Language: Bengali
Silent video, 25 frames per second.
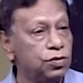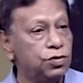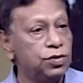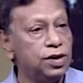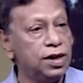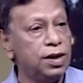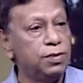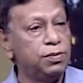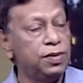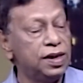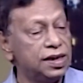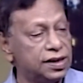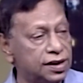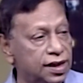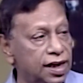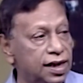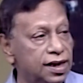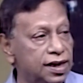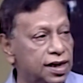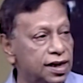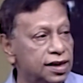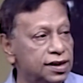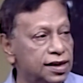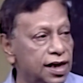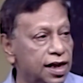উনি বিশ
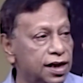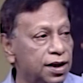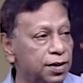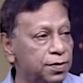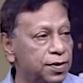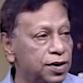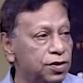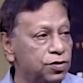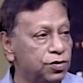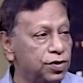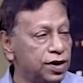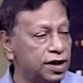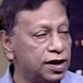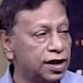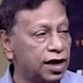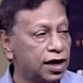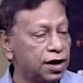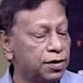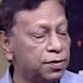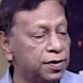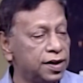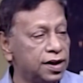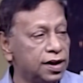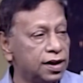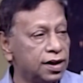তারিখে জানাবেন উনি
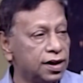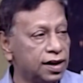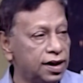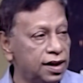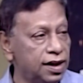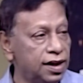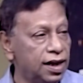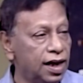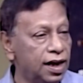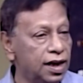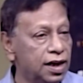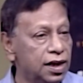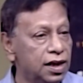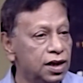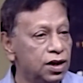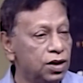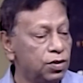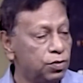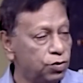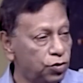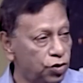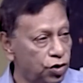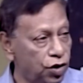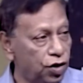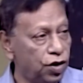দাঁড়াবেন কিনা
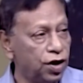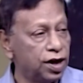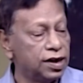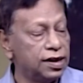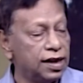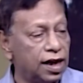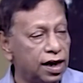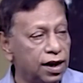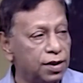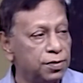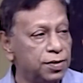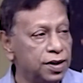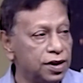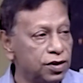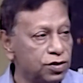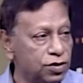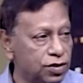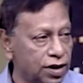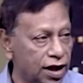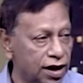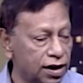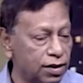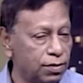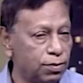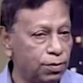মনে হয় দাঁড়াবেন
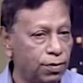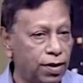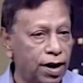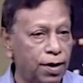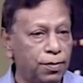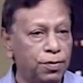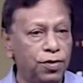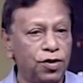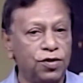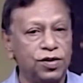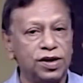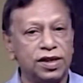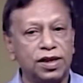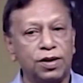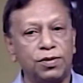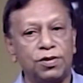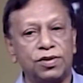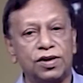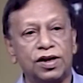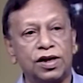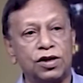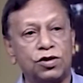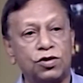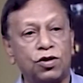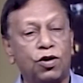তার ভাবভঙ্গিতে
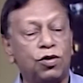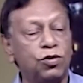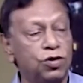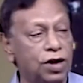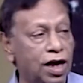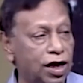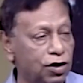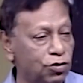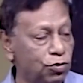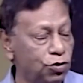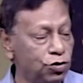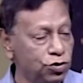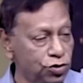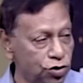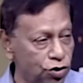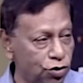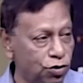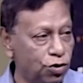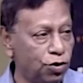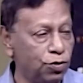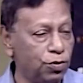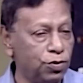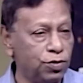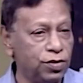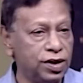তখন আরও অন্য
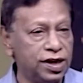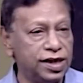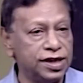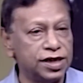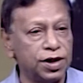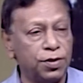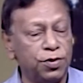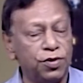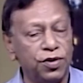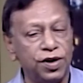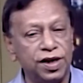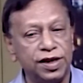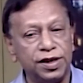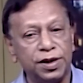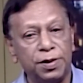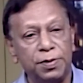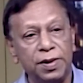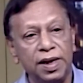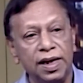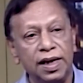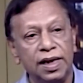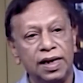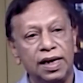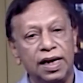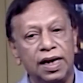কম হিসাব হয়ে
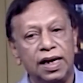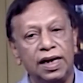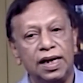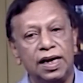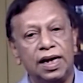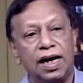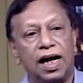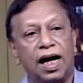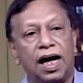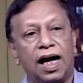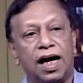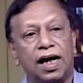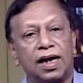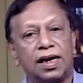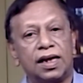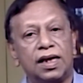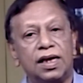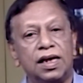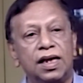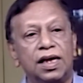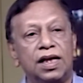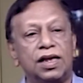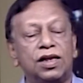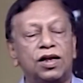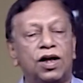যাবে আর
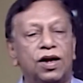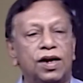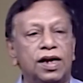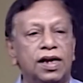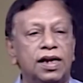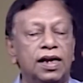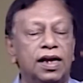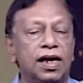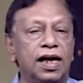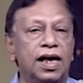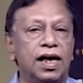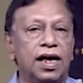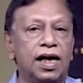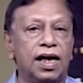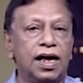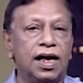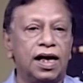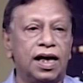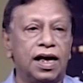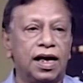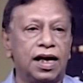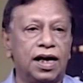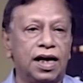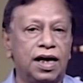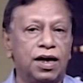ধরেন
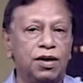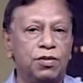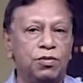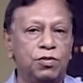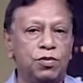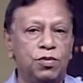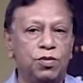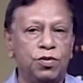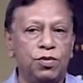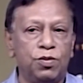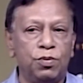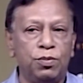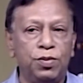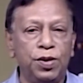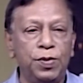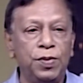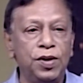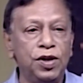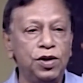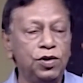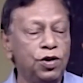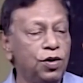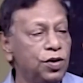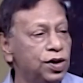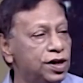
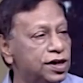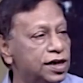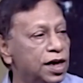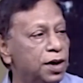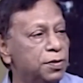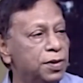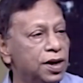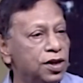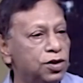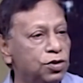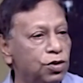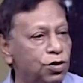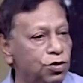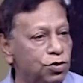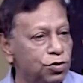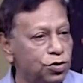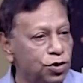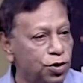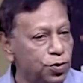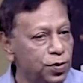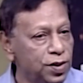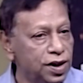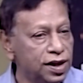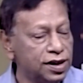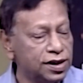বিভিন্ন হিসাবে তো
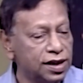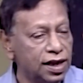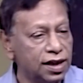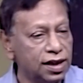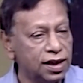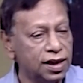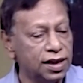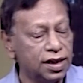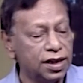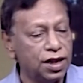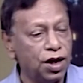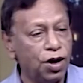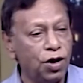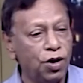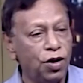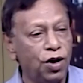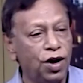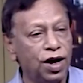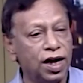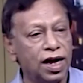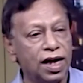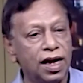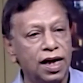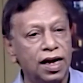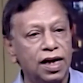নমিনেশন দেওয়া
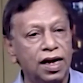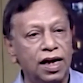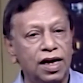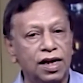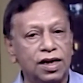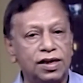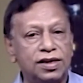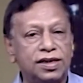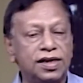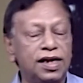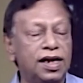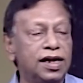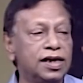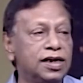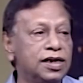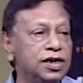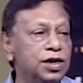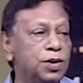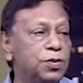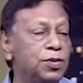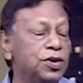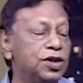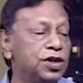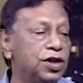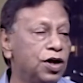হয় সিলেটে
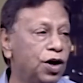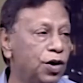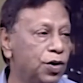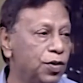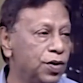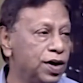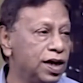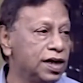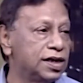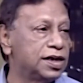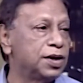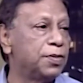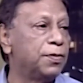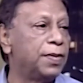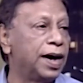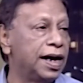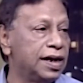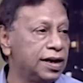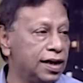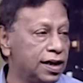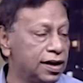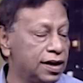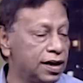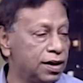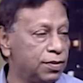যেমন দেওয়া হয়েছে
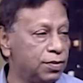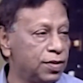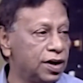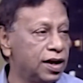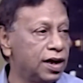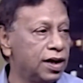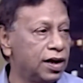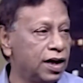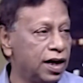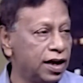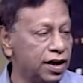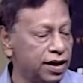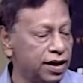বাইরের মানে